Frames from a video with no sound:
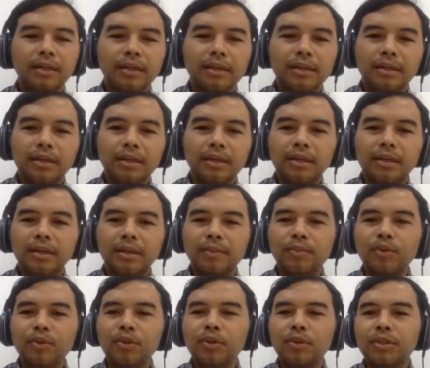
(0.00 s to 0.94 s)
eh,
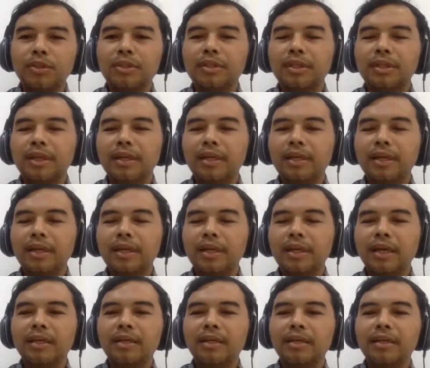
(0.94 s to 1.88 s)
putus ya
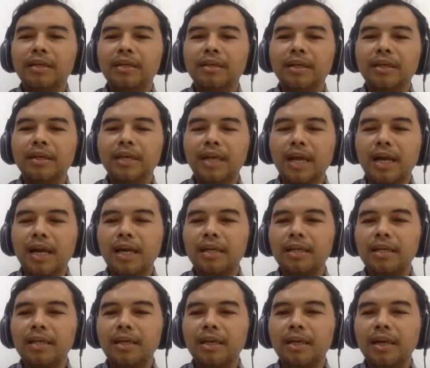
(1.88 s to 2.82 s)
dengan eh,
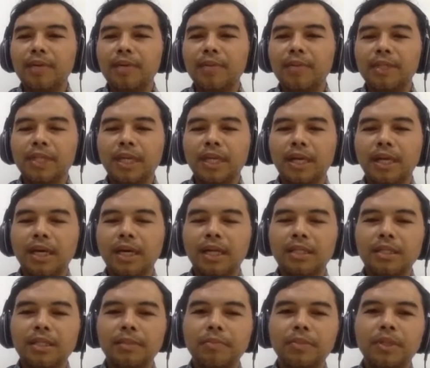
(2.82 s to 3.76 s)
gerakan-gerakan
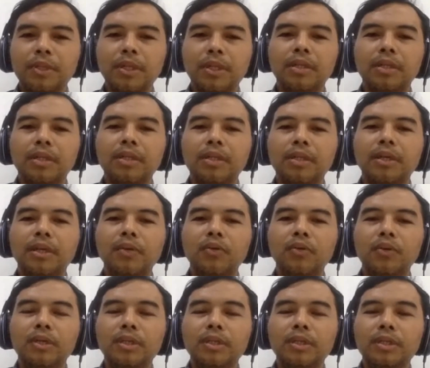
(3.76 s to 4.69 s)
masyarakat sipil di
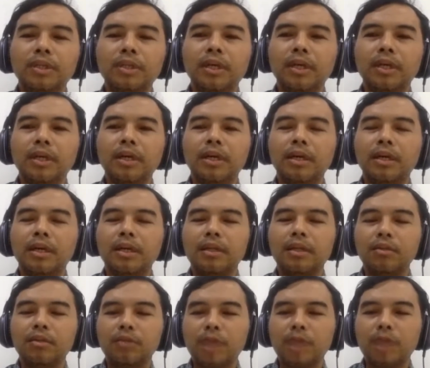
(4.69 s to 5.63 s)
Indonesia,
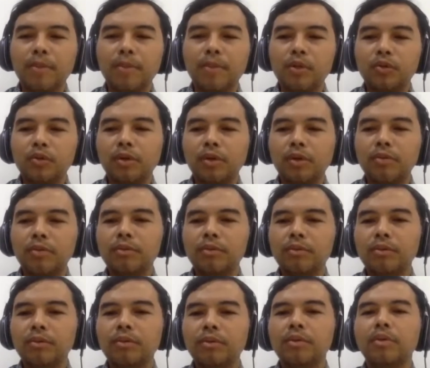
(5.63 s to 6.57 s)
terutama juga
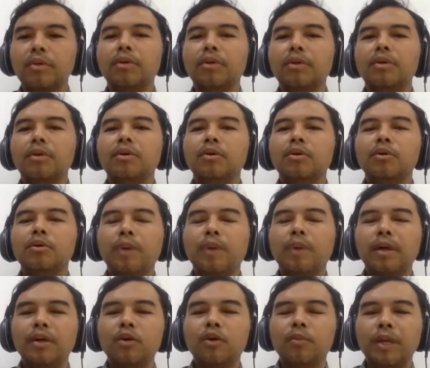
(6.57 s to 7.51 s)
untuk
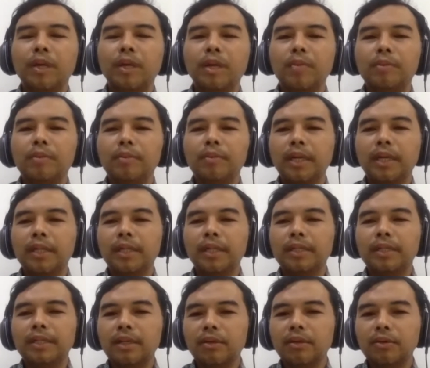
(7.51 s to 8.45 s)
upaya-upaya
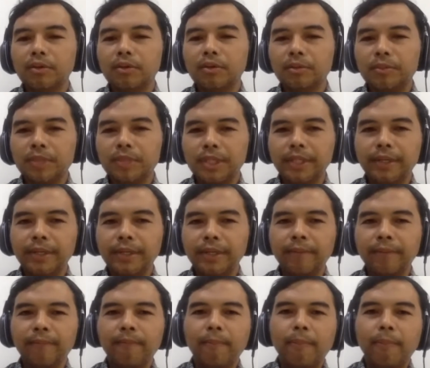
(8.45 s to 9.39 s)
pemberantasan
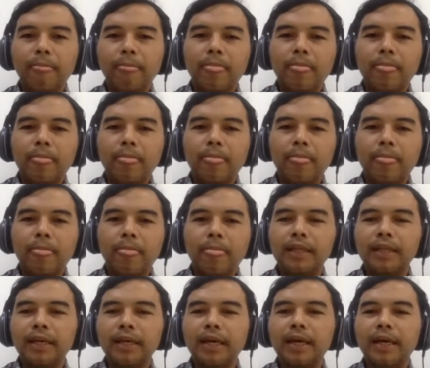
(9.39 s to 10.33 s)
korupsi.
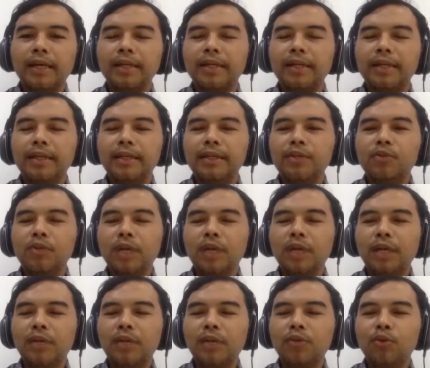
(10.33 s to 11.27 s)
Makanya hari ini
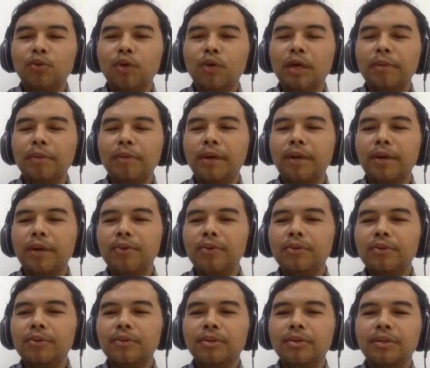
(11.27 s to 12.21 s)
sudah ada tuduhan
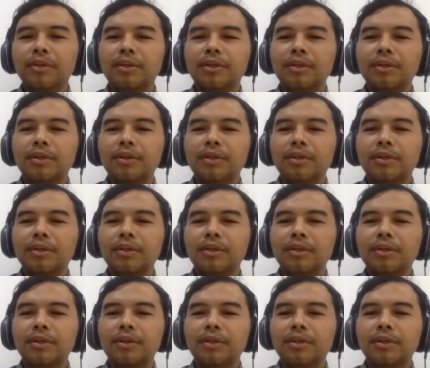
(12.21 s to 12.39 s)
baru